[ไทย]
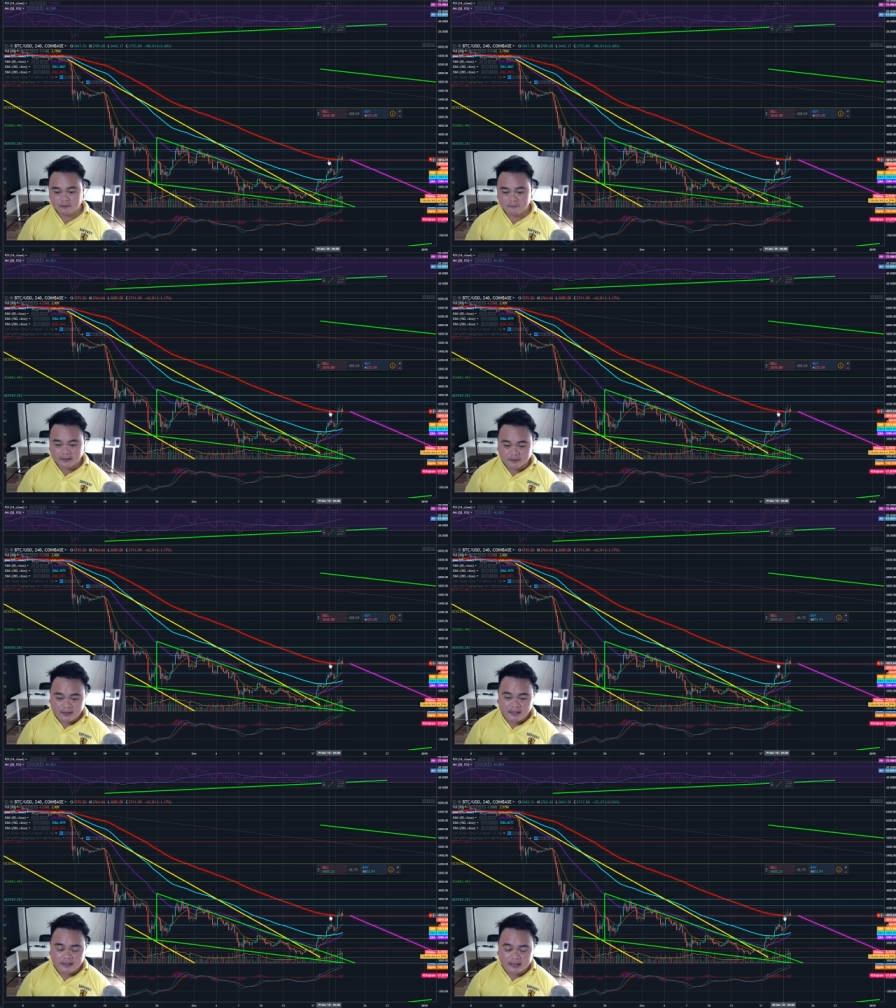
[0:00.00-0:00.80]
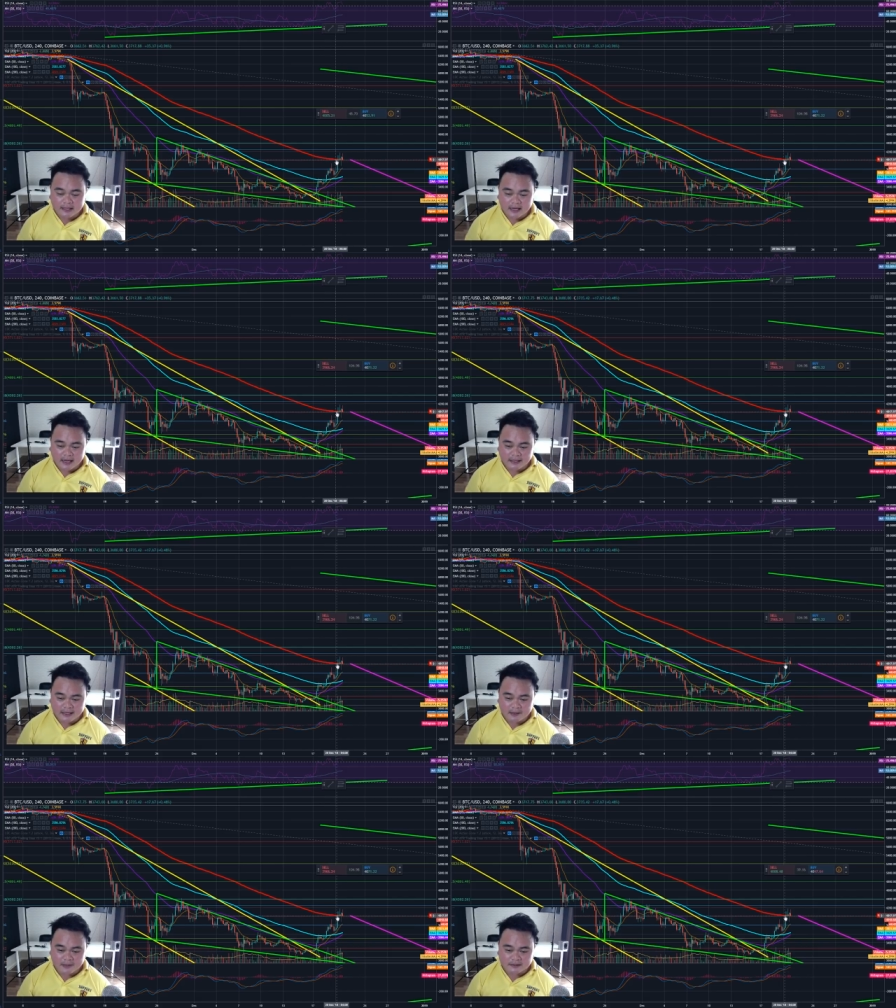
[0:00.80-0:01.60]
มันต้องเล่นจนกระทั่งไอ
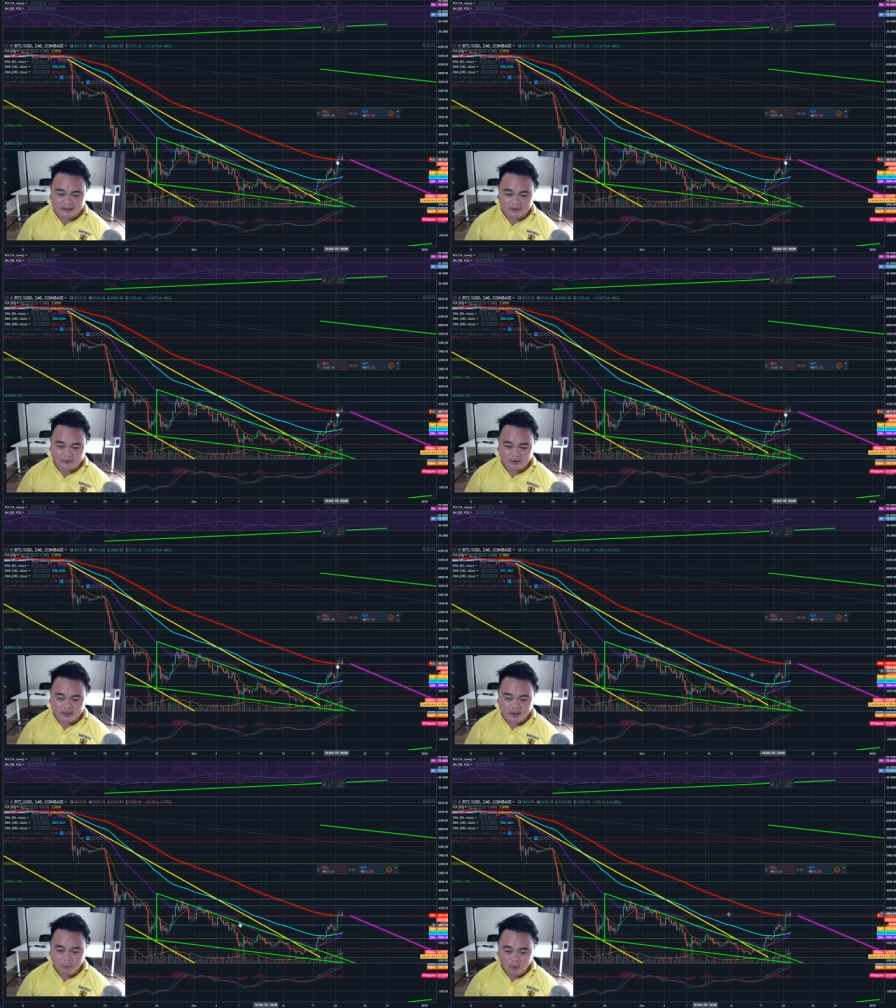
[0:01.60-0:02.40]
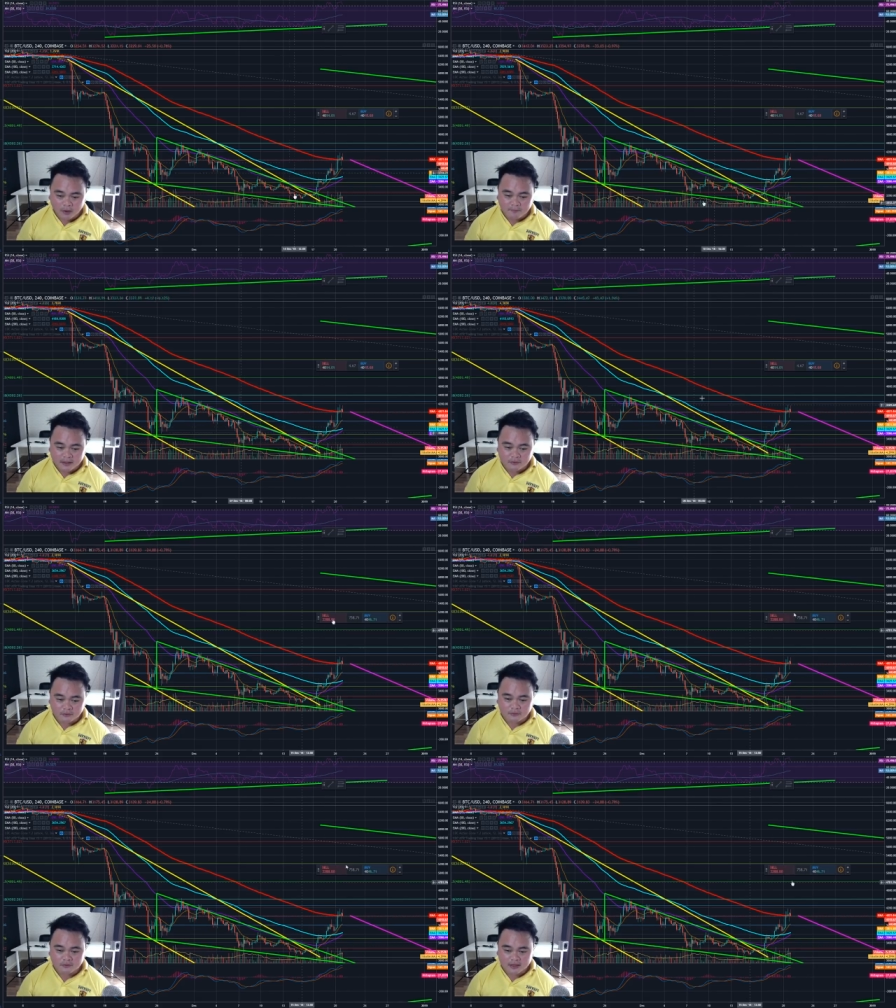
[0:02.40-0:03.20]
EMA 200เนี่ยม้วนไปอยู่
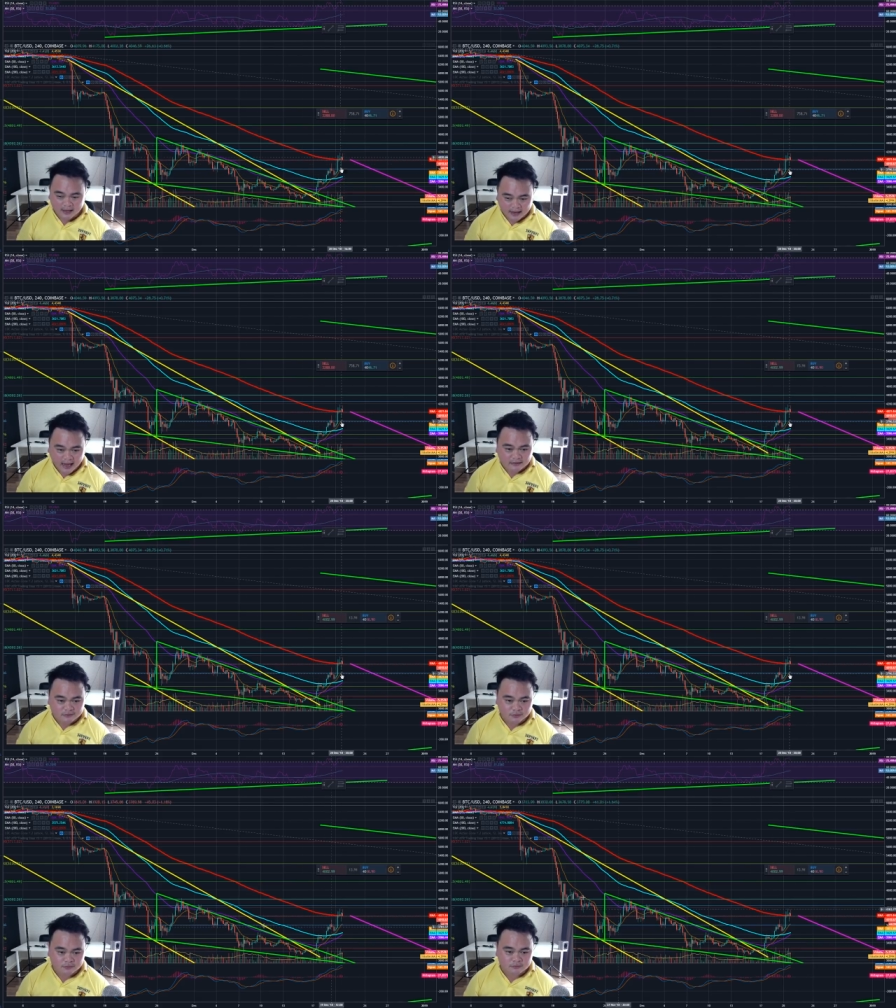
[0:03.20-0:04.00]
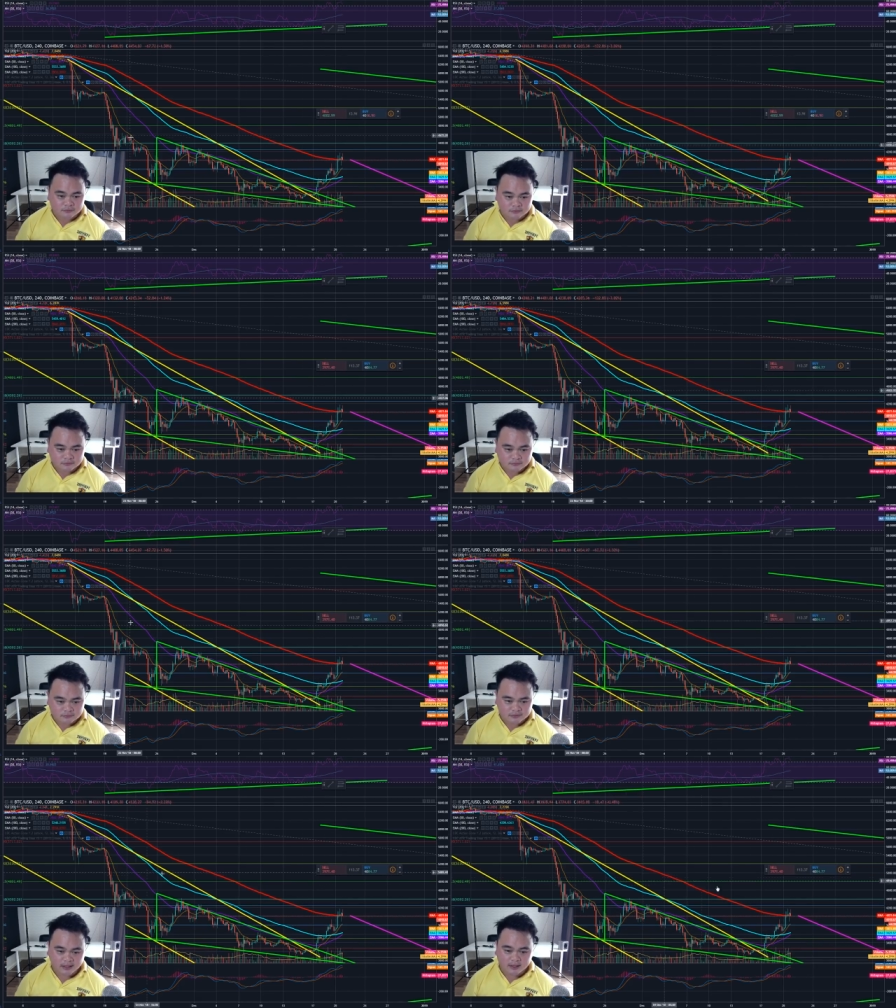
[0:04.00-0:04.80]
ข้างล่างสุด
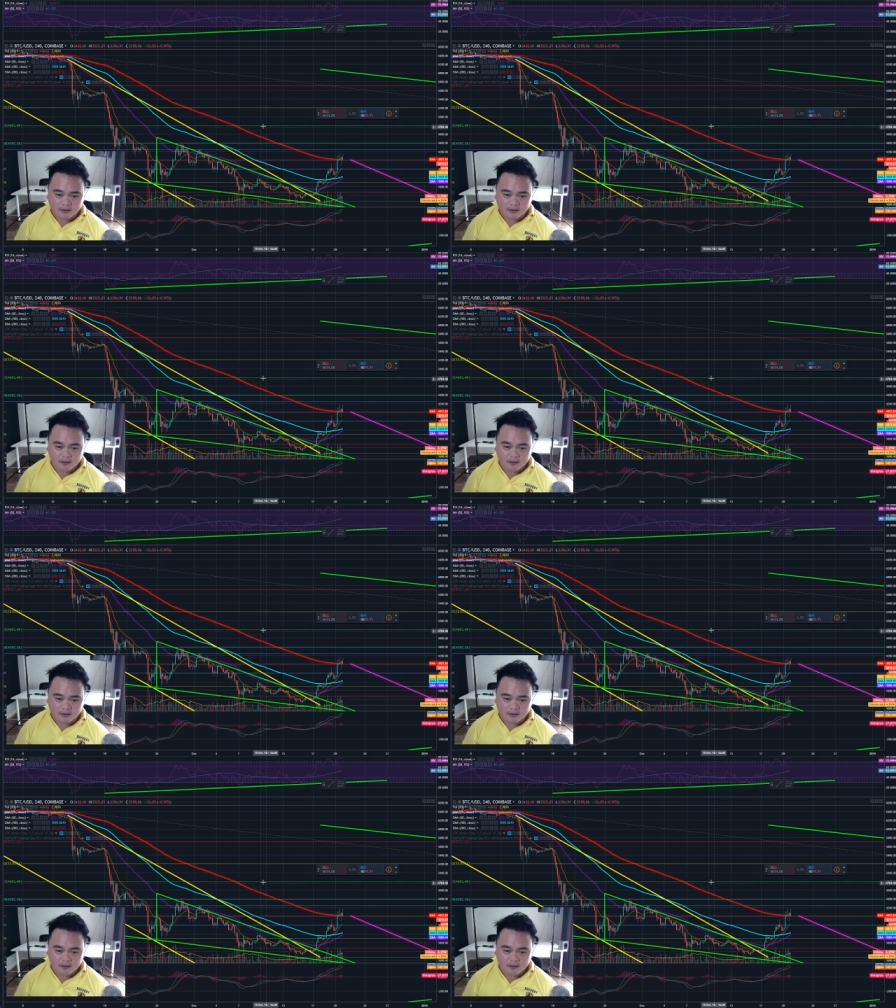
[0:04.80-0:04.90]
เนี่ย